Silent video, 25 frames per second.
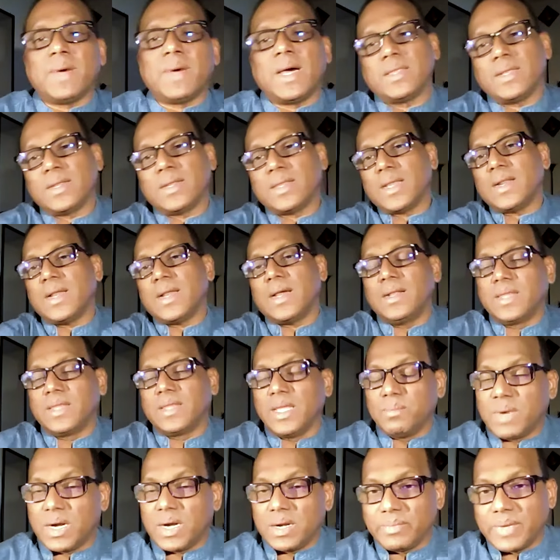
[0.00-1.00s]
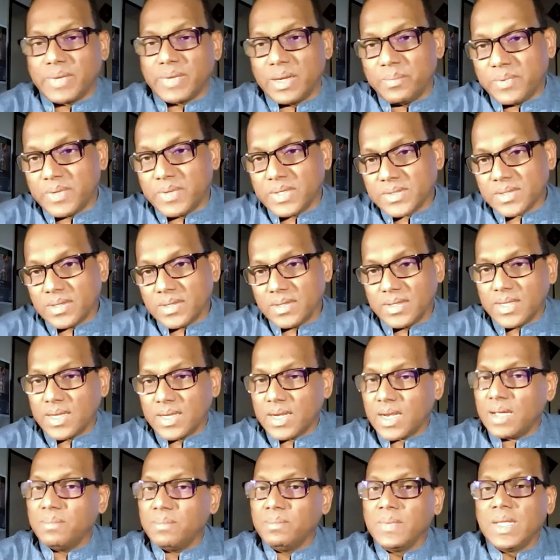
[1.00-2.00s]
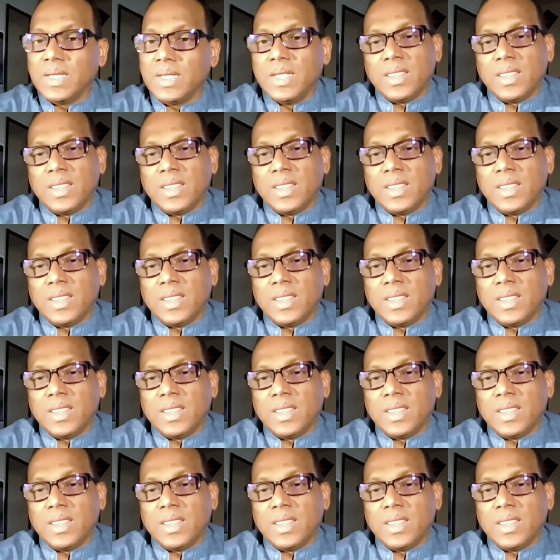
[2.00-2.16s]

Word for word: பார்த்துட்டு தான் நாங்கள் தீர்மானம் அளிப்போம் சொல்லி இதெல்லாம்